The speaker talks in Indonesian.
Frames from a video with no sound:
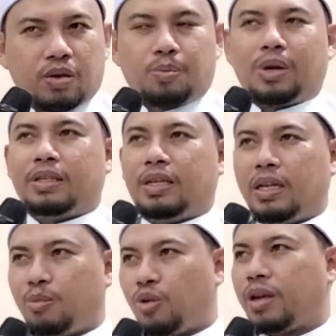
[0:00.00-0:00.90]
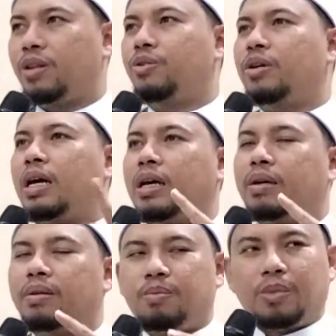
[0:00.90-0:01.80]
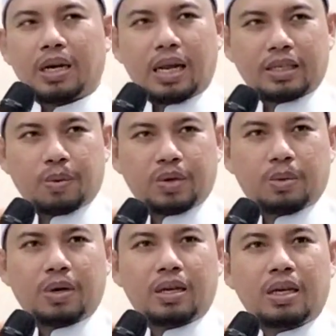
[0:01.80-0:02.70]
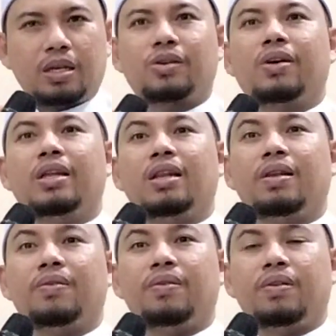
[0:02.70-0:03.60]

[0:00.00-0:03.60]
Orang Palestina mungkin juga bernasab ke Bani Israel.